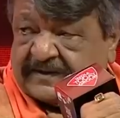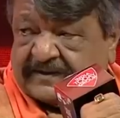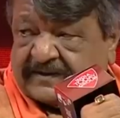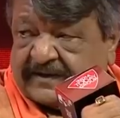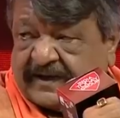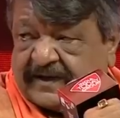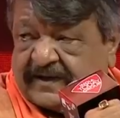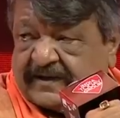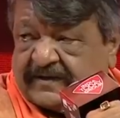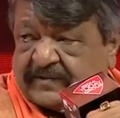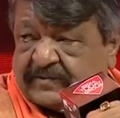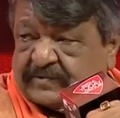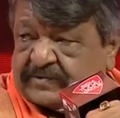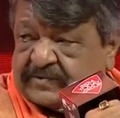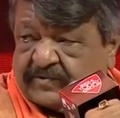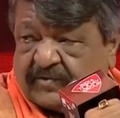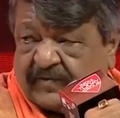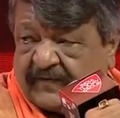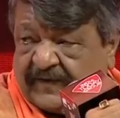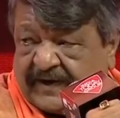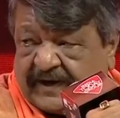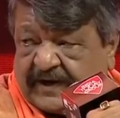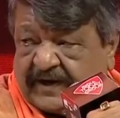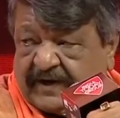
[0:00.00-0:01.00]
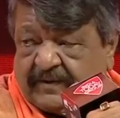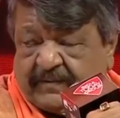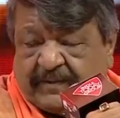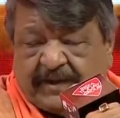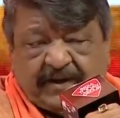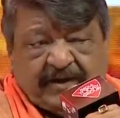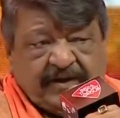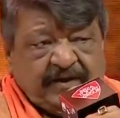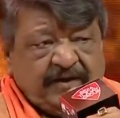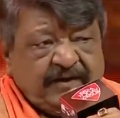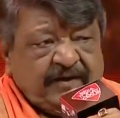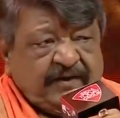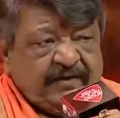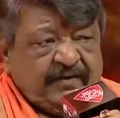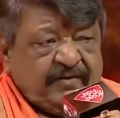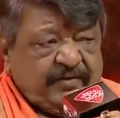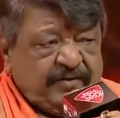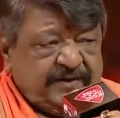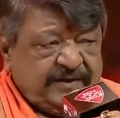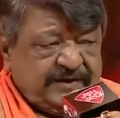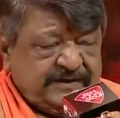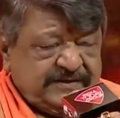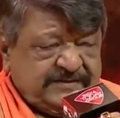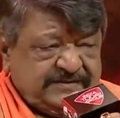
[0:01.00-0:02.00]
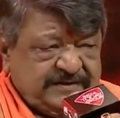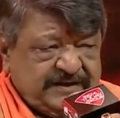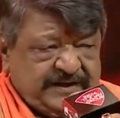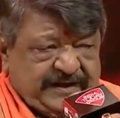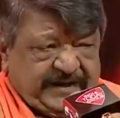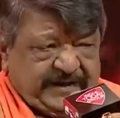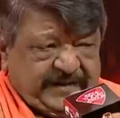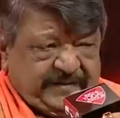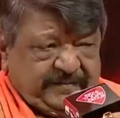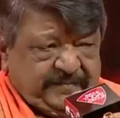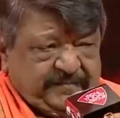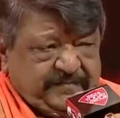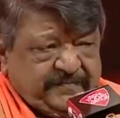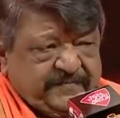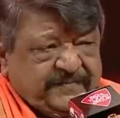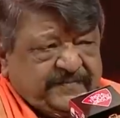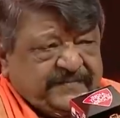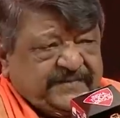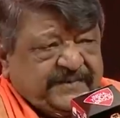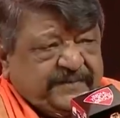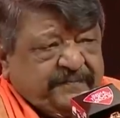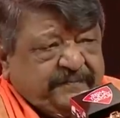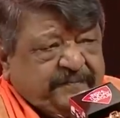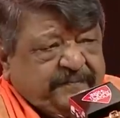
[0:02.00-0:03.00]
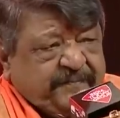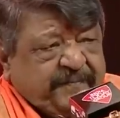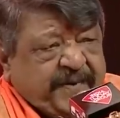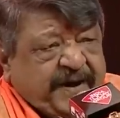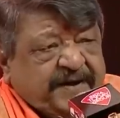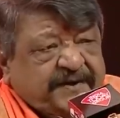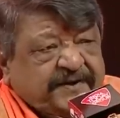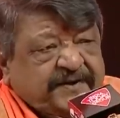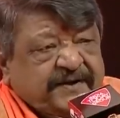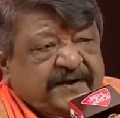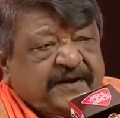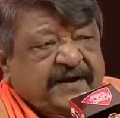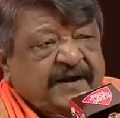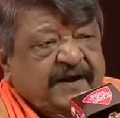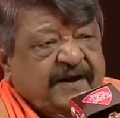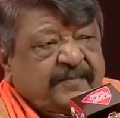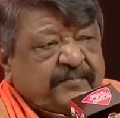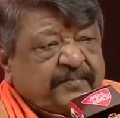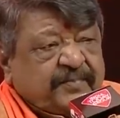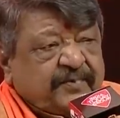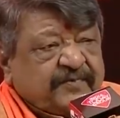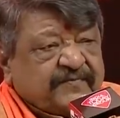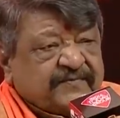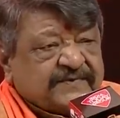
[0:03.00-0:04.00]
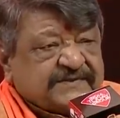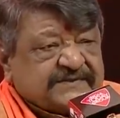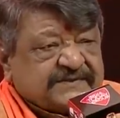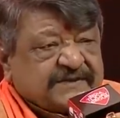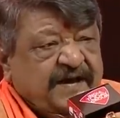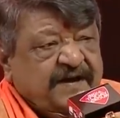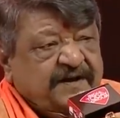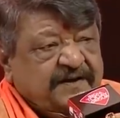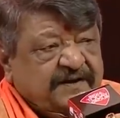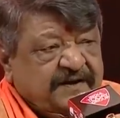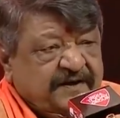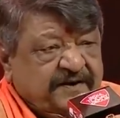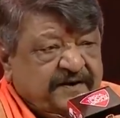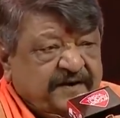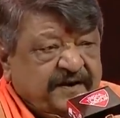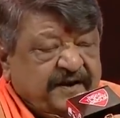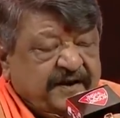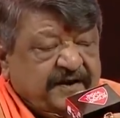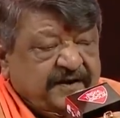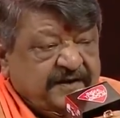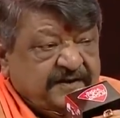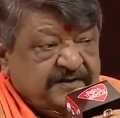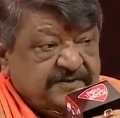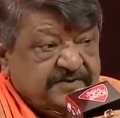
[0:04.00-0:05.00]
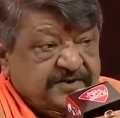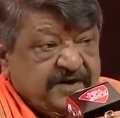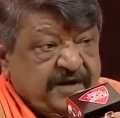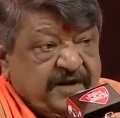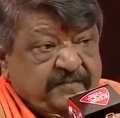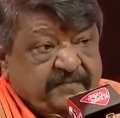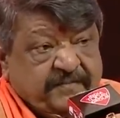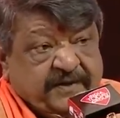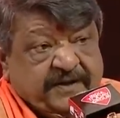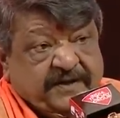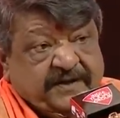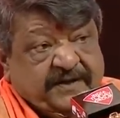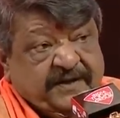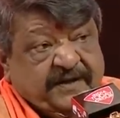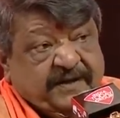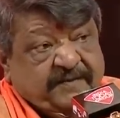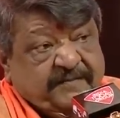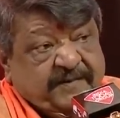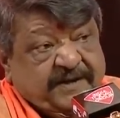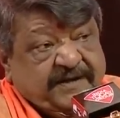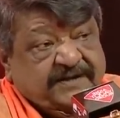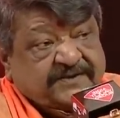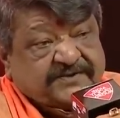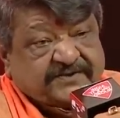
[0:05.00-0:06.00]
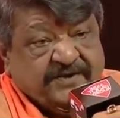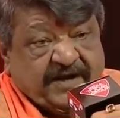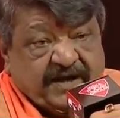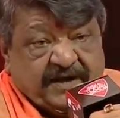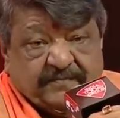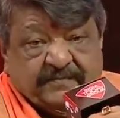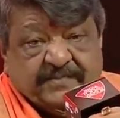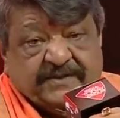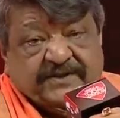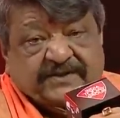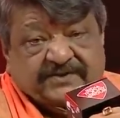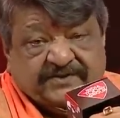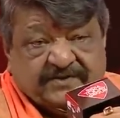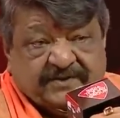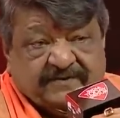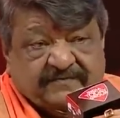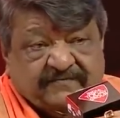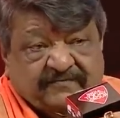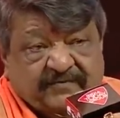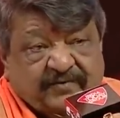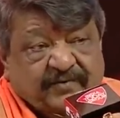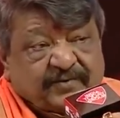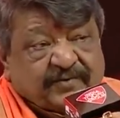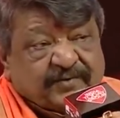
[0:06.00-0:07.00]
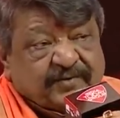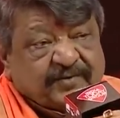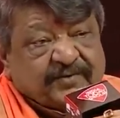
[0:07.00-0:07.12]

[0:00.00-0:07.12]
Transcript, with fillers: सकता है उसको वेलकम है और इसलिए जब पार्टी का आपको विस्तार करना है जहाँ पर कि हमारे चार प्रतिशत वोट